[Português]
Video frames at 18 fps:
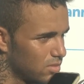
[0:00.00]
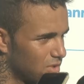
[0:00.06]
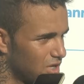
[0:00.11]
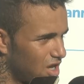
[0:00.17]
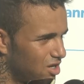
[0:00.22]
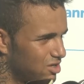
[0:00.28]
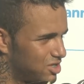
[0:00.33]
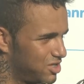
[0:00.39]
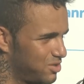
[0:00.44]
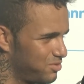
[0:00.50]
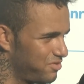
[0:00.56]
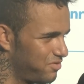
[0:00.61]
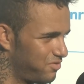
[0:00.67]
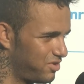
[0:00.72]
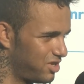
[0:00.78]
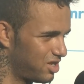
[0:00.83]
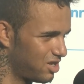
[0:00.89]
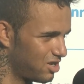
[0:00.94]
É, o time
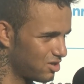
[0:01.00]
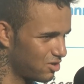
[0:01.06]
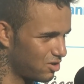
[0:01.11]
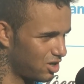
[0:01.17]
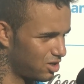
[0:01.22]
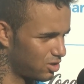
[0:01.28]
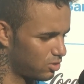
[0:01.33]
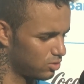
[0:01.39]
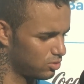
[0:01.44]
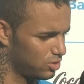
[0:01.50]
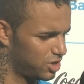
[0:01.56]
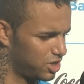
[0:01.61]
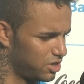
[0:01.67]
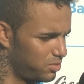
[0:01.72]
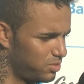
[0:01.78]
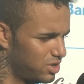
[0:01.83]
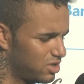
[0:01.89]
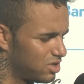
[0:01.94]
vinha agora com o
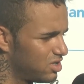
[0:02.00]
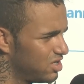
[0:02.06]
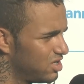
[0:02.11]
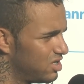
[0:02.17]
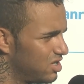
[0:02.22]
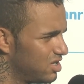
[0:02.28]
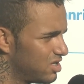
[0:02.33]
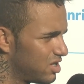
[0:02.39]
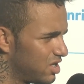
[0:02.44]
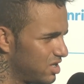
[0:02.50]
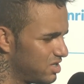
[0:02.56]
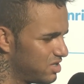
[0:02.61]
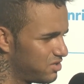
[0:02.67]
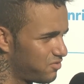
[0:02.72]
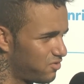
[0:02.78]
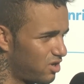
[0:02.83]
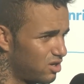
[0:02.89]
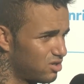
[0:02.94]
time e ter
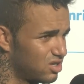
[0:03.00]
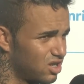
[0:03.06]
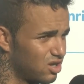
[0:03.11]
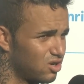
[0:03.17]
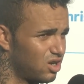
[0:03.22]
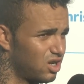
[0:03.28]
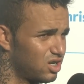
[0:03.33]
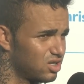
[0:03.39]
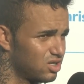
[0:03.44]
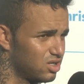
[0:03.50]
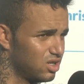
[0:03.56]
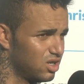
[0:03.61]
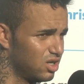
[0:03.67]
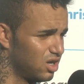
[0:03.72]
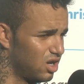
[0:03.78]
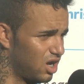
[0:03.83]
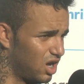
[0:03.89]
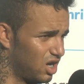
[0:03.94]
desfalque agora.
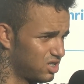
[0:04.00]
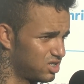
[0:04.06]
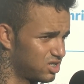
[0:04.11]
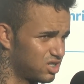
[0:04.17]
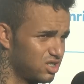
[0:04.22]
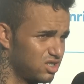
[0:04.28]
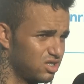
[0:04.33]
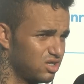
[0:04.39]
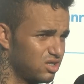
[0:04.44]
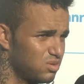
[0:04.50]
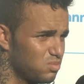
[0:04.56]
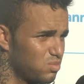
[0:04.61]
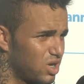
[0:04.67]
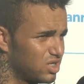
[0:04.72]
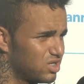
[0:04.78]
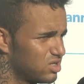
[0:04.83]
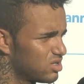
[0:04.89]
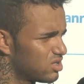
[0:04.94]
Acho que,
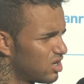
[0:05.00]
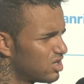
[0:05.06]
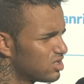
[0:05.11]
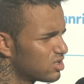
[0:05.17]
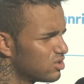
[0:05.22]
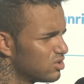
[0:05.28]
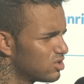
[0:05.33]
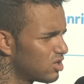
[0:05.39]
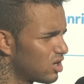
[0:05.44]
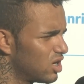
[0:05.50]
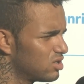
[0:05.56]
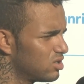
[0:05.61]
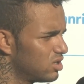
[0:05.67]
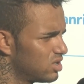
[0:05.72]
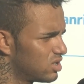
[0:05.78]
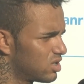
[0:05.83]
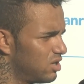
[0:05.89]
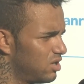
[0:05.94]
mas isso acho que os
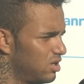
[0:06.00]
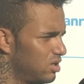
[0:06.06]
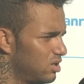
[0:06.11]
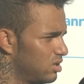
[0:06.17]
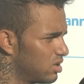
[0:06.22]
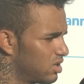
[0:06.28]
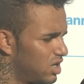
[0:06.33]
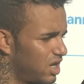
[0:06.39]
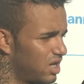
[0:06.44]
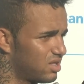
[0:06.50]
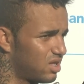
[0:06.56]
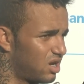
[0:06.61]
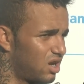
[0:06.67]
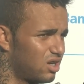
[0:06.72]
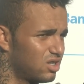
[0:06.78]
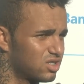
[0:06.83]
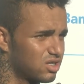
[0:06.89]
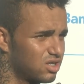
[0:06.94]
jogadores que, que
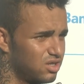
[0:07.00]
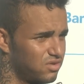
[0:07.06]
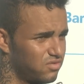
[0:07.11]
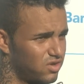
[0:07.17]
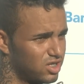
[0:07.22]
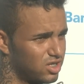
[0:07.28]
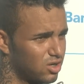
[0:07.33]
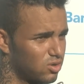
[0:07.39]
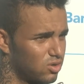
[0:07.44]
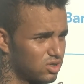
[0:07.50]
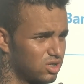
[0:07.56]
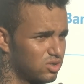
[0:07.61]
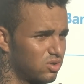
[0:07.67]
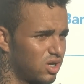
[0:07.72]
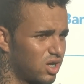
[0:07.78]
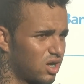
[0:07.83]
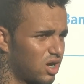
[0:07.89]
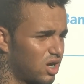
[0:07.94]
entrar, acho que vai dar conta
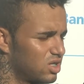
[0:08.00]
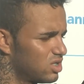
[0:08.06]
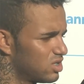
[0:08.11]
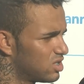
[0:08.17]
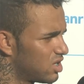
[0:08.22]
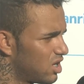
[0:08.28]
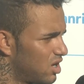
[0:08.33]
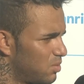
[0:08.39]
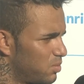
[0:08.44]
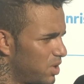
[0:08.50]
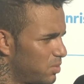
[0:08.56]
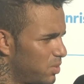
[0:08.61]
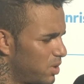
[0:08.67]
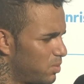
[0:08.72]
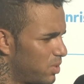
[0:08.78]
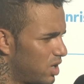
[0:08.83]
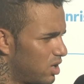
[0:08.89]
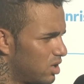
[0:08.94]
do recado, acho que está bem
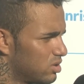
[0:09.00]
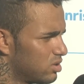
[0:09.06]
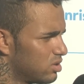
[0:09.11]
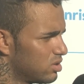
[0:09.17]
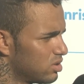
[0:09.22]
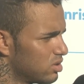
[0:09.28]
preparado.